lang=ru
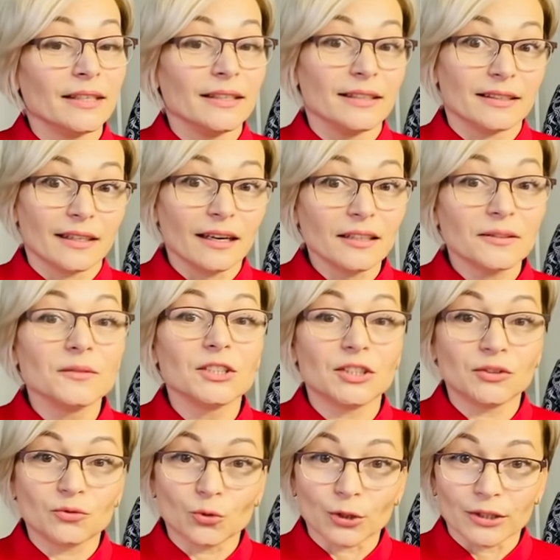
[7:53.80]
Итак,
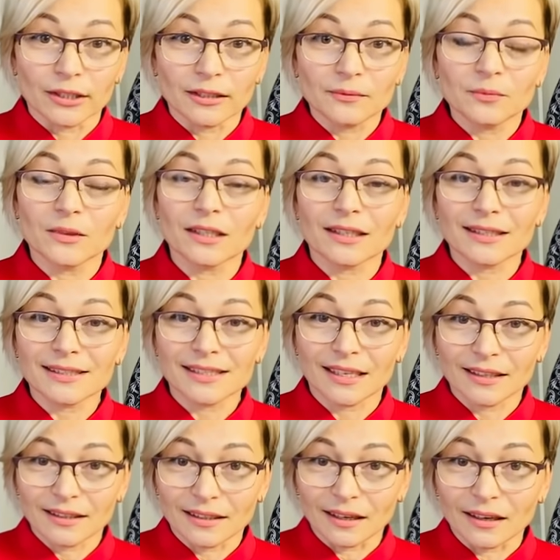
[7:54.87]
сегодня до
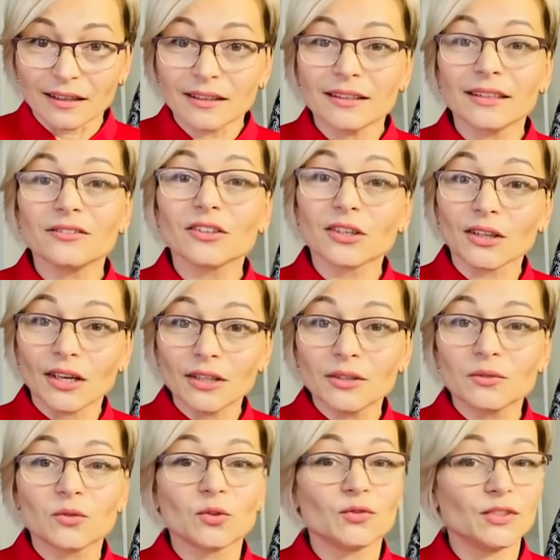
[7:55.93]
конца дня я
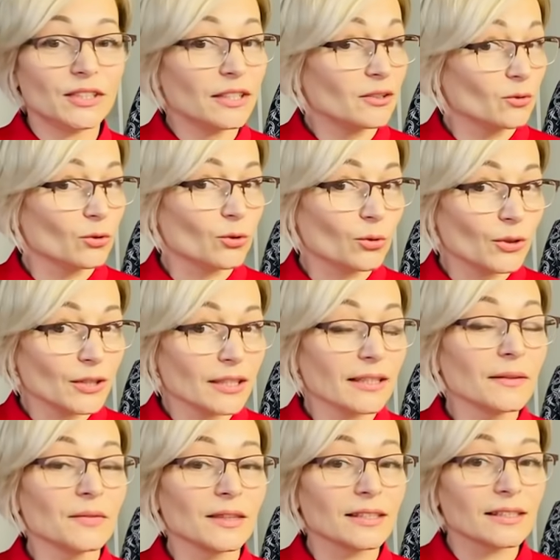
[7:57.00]
выкладываю все уроки
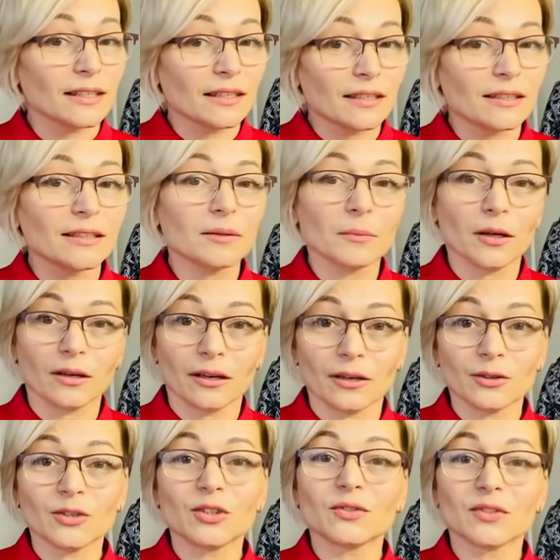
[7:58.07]
на закрытом
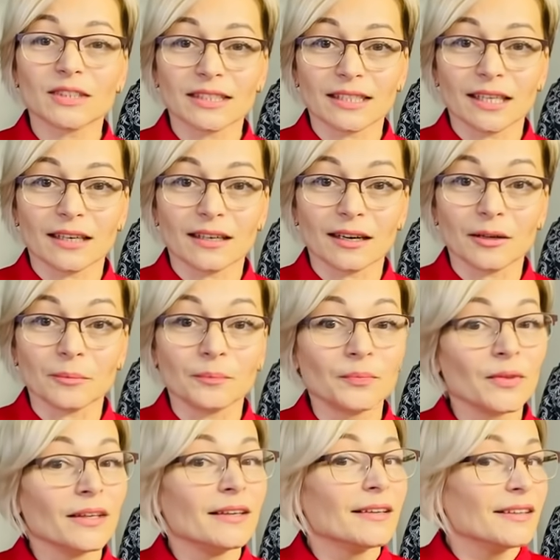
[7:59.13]
аккаунте в Instagram.
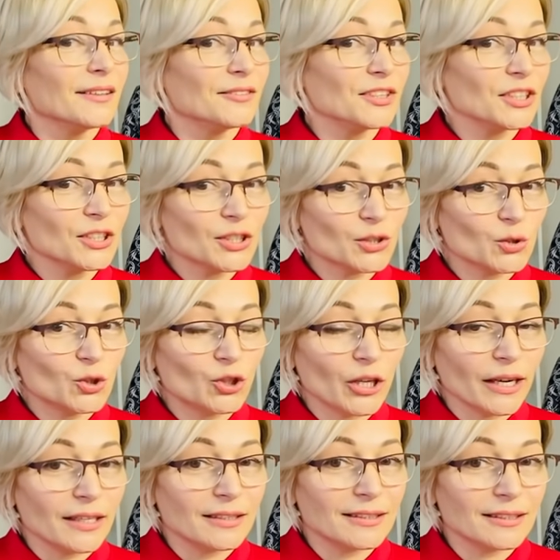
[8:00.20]
Вы
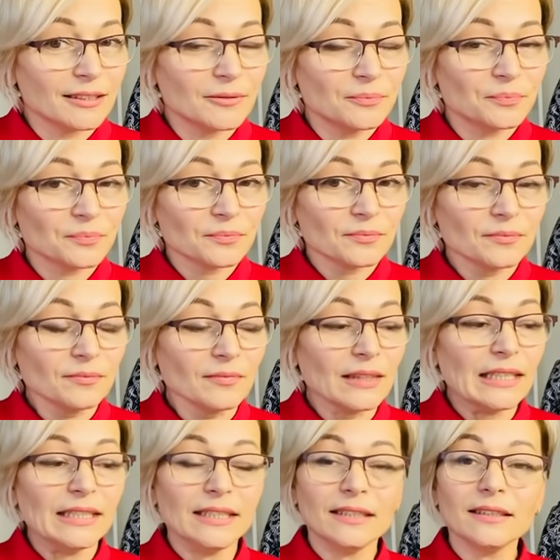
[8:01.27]
изучаете
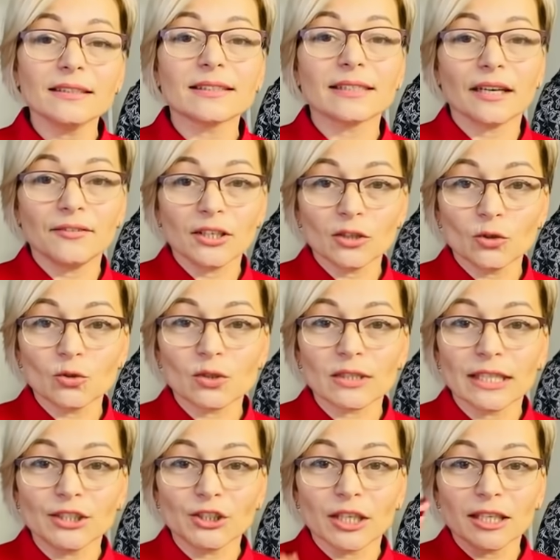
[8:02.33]
и советую
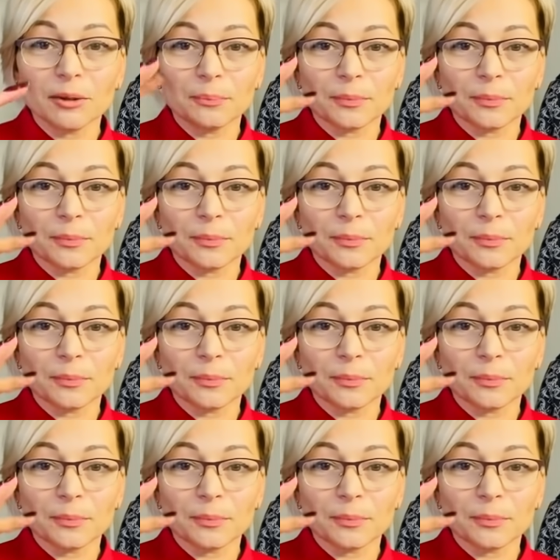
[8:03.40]
сначала